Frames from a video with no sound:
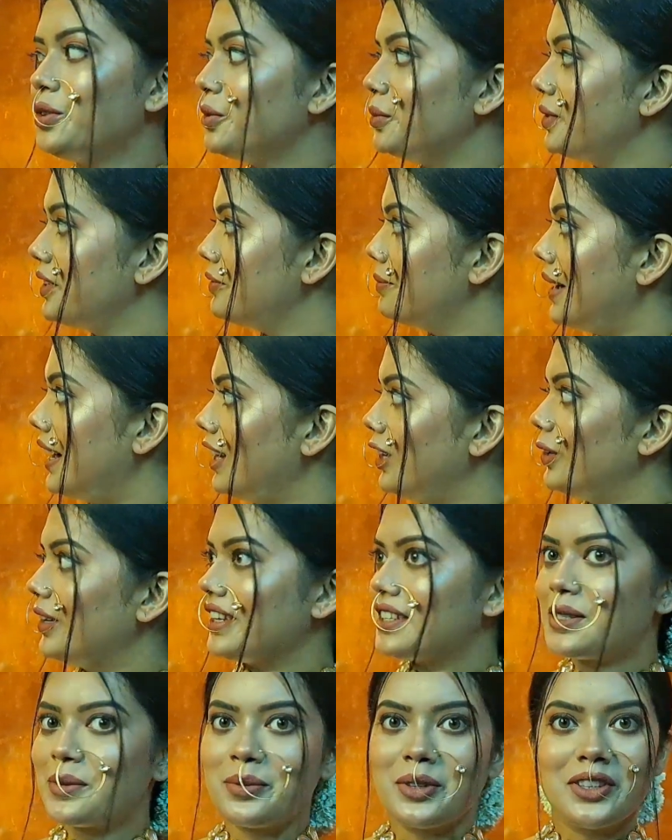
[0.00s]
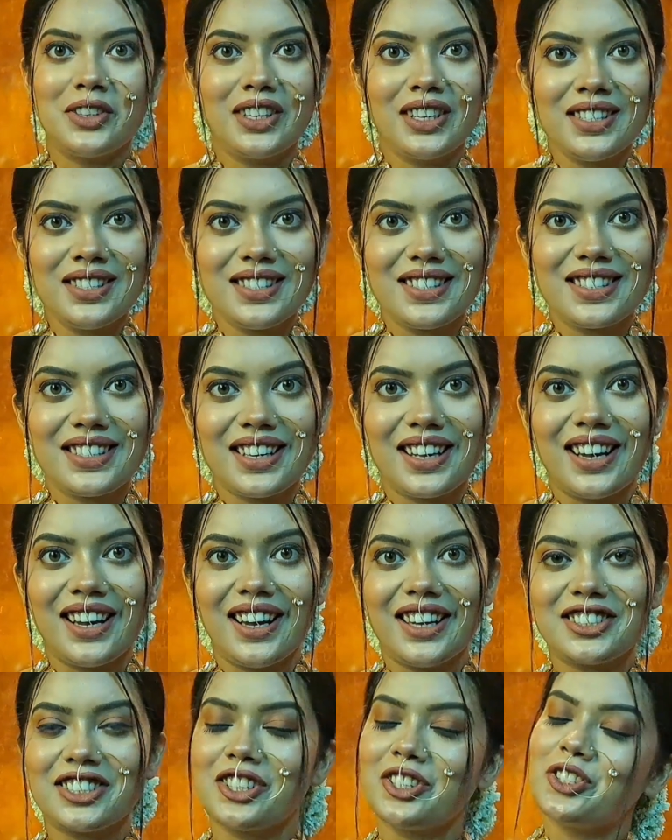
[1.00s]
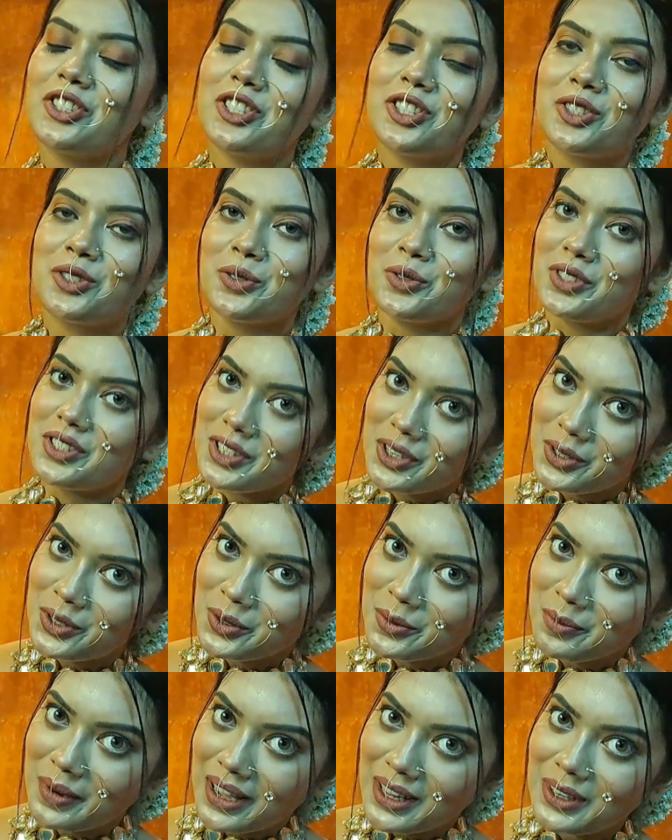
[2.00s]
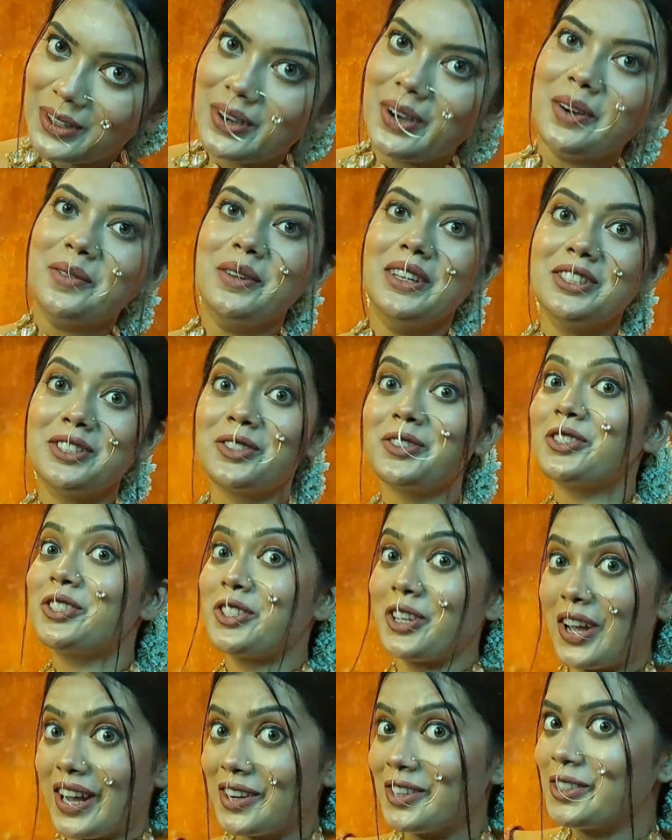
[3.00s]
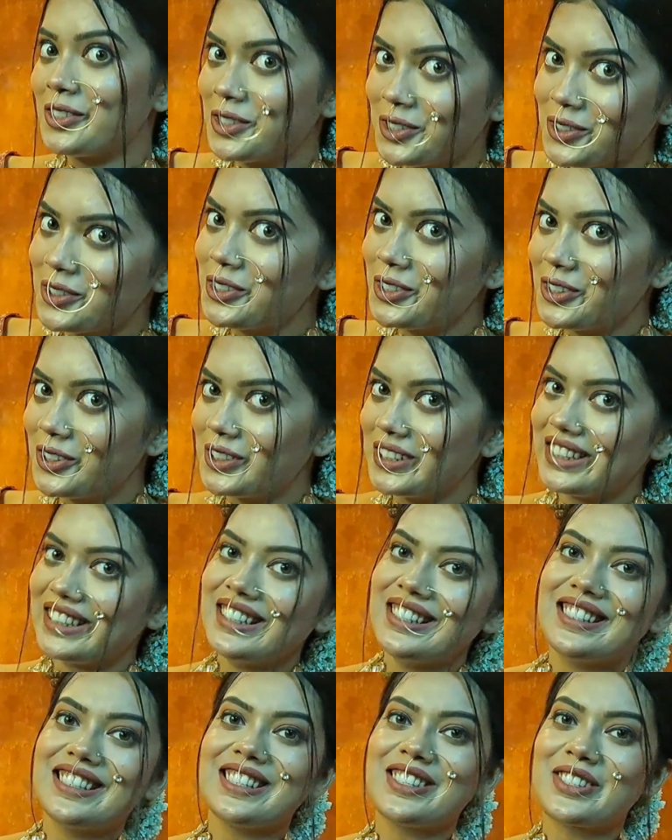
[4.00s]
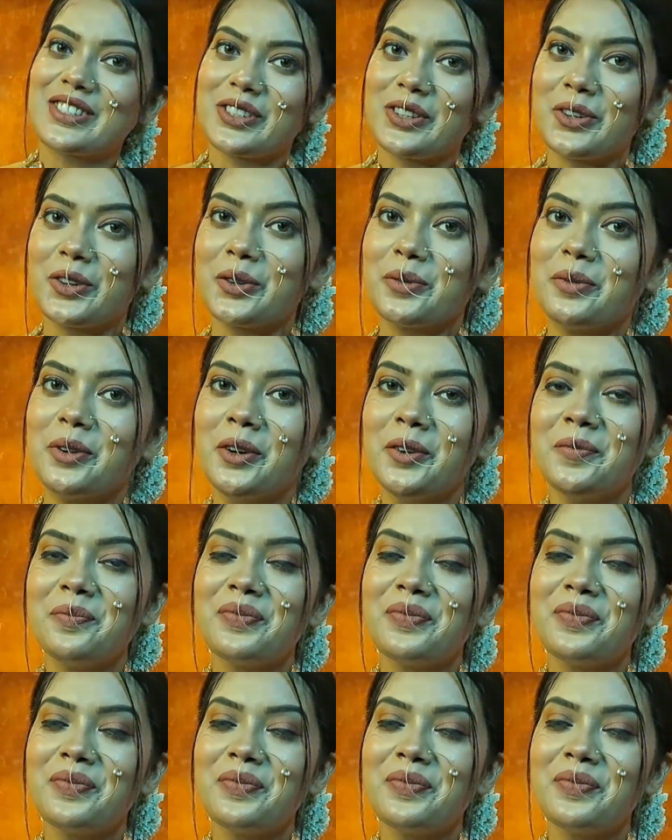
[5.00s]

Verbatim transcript: খুবই ভালো এক্সপিরিয়েন্স আশা করছি শ্যুটটাও খুব ভালো হবে শ্যুট এখনও শুরু করিনি জাস্ট করব